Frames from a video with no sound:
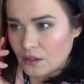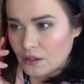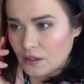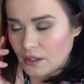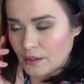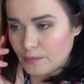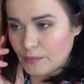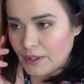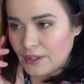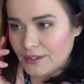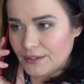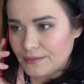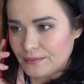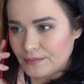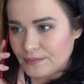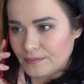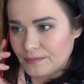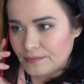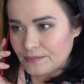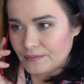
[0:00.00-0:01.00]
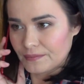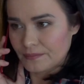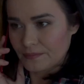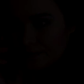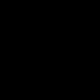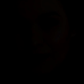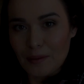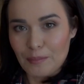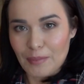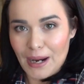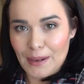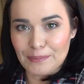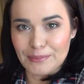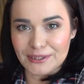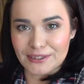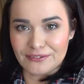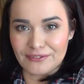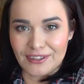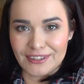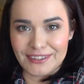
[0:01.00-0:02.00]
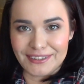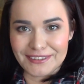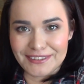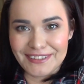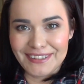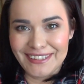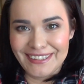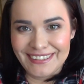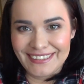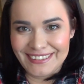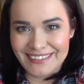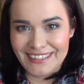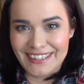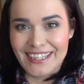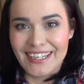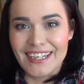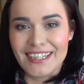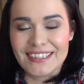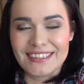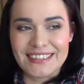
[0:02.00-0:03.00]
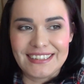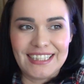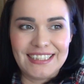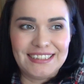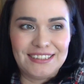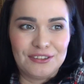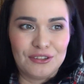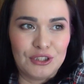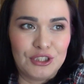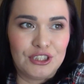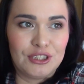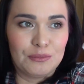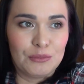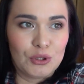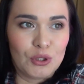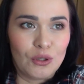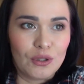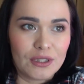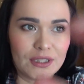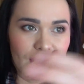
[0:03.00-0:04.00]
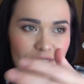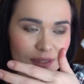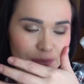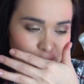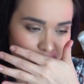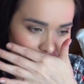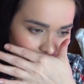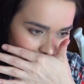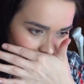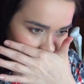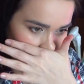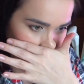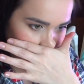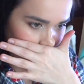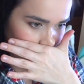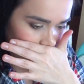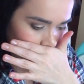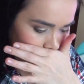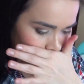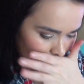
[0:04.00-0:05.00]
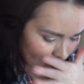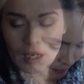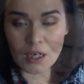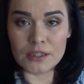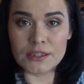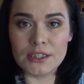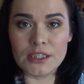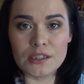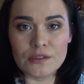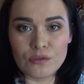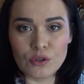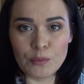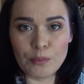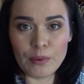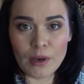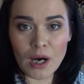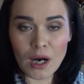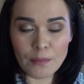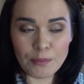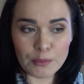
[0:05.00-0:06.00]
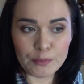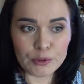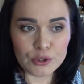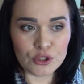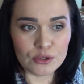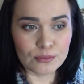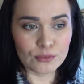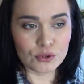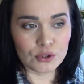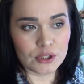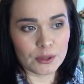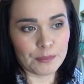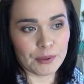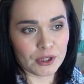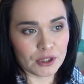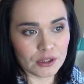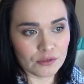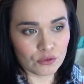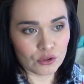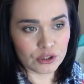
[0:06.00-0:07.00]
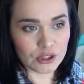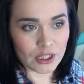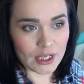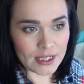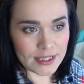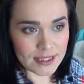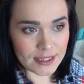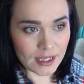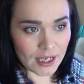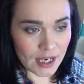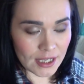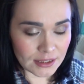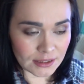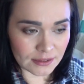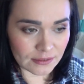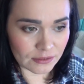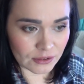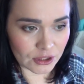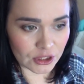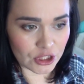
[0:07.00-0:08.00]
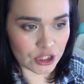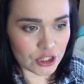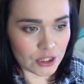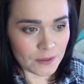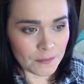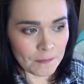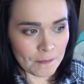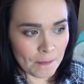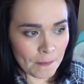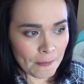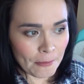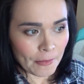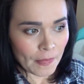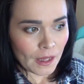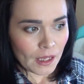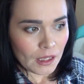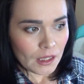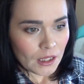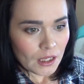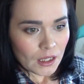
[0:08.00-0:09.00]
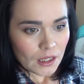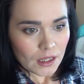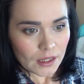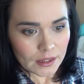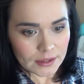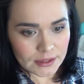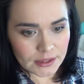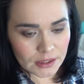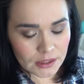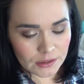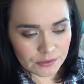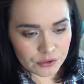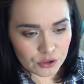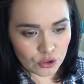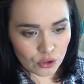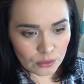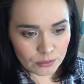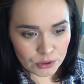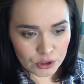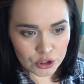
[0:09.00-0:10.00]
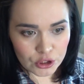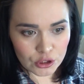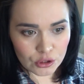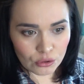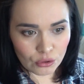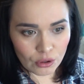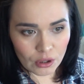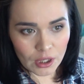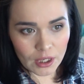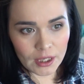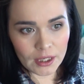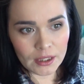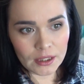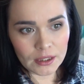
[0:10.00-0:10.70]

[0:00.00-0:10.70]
Нормально? Папа звонил. Кстати, очень многие спрашивают, а где твой папа, почему ты про него не рассказываешь? А, дело в том, что